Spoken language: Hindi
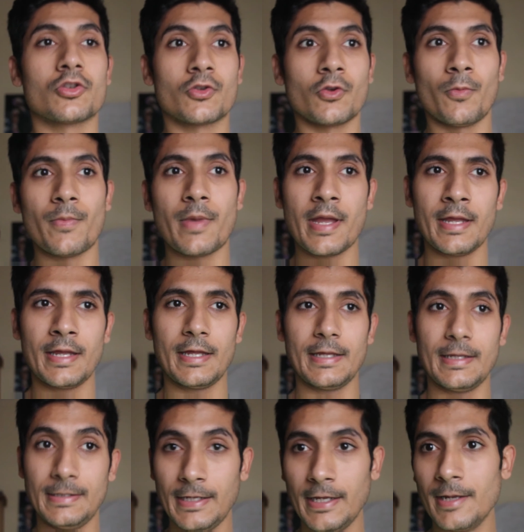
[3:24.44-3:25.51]
सो so, मैं
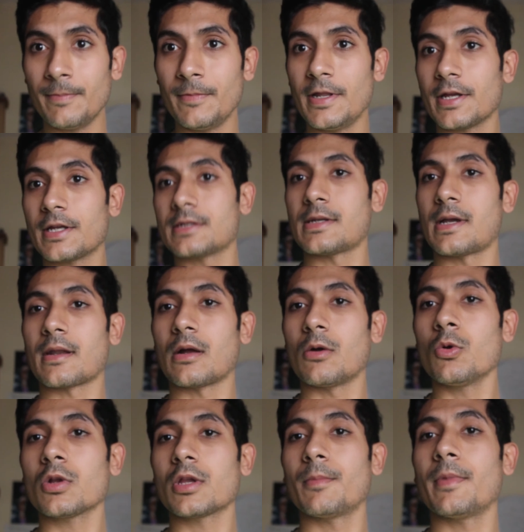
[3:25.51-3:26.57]
ये एम लेके जा रहा
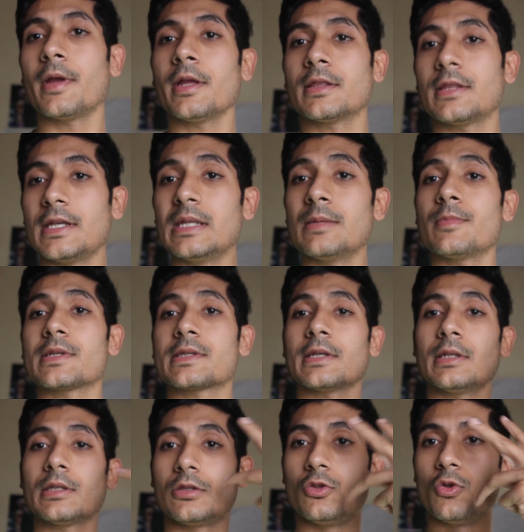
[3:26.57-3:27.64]
हूँ कि मैं तीन में
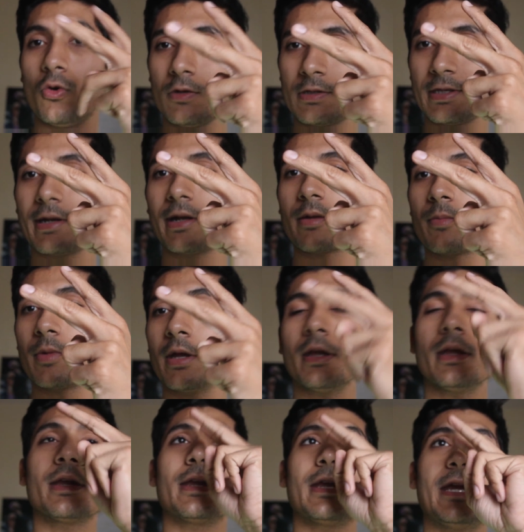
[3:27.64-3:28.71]
से दो सेट
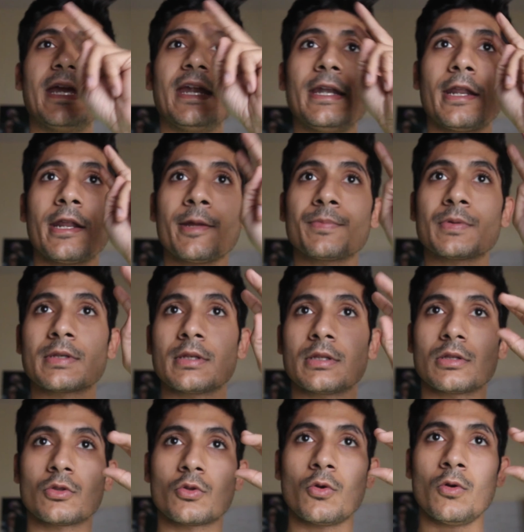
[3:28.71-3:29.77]
में एट रेप्स
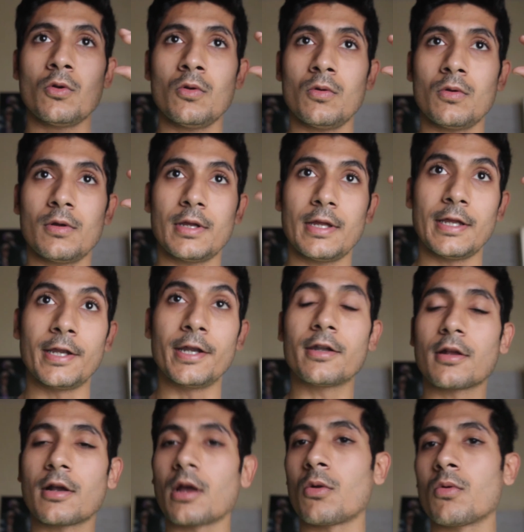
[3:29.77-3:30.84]
तो
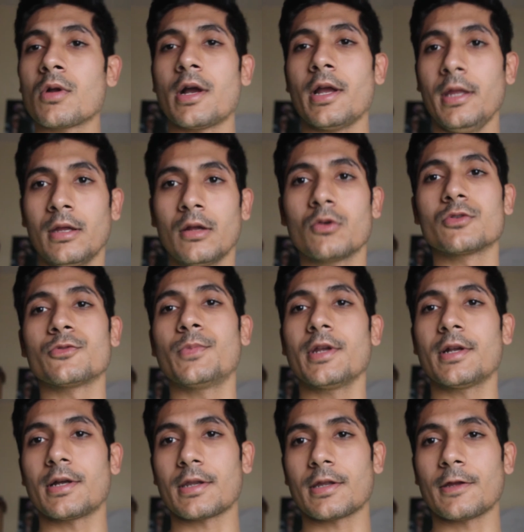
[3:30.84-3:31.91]
हिट करूँगा ही कुछ
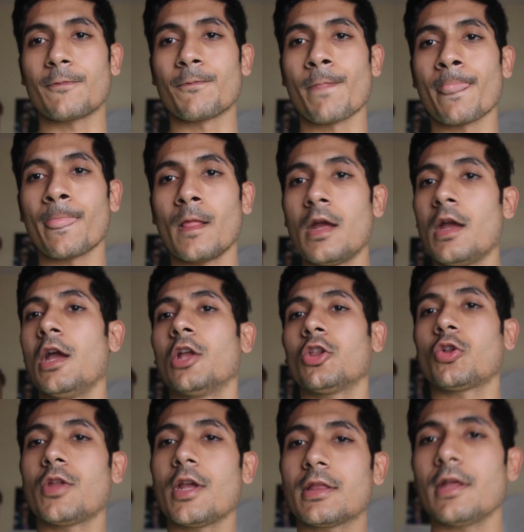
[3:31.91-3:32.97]
भी करके
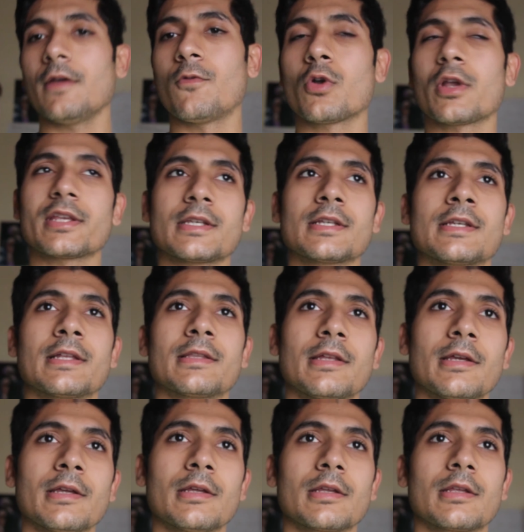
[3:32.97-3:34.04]
तो देखते हैं वो कैसे
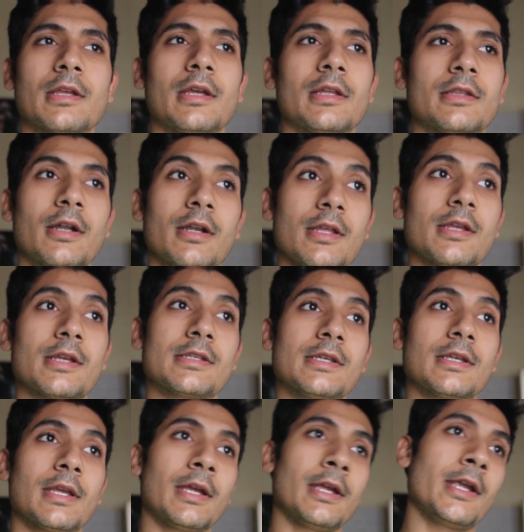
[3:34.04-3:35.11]
जाता है कि थर्टी के
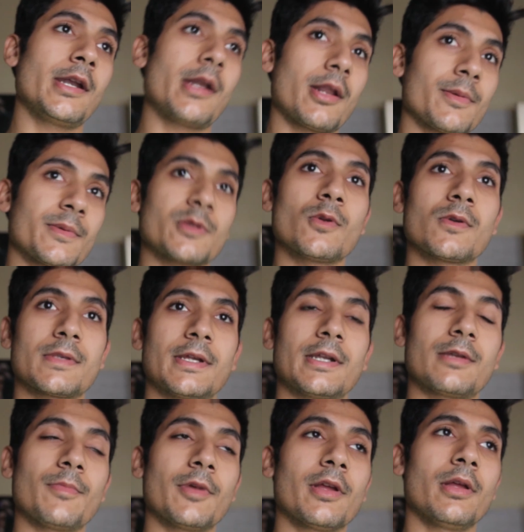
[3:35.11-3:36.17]
जी के एट रेप्स दो
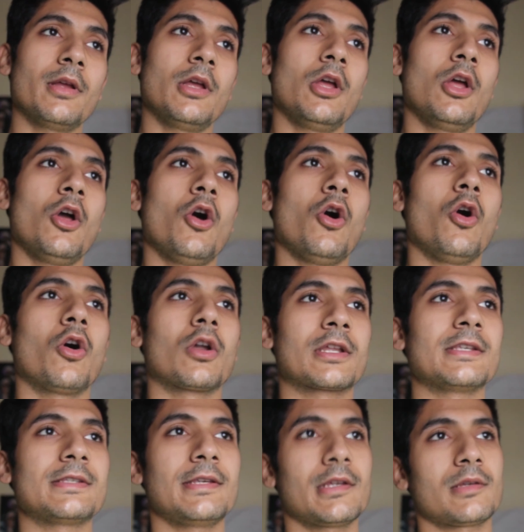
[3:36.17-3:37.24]
सेट में और
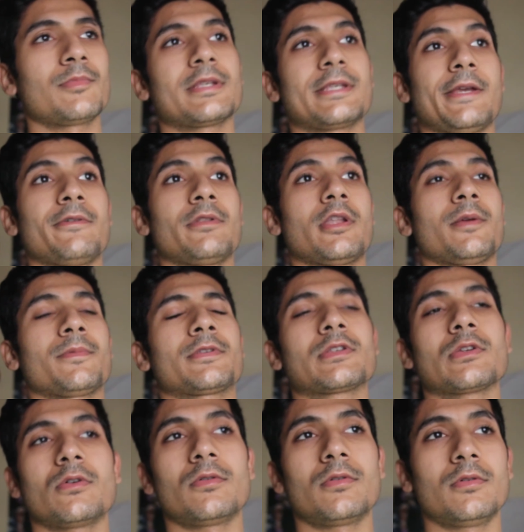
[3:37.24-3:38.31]
किसी एक में सेवन रेप्स
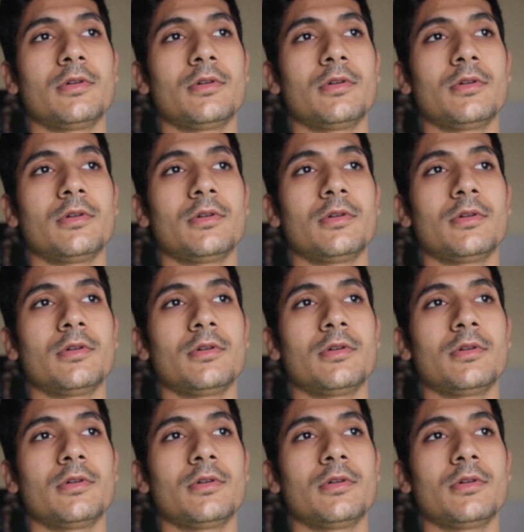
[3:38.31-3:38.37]
सो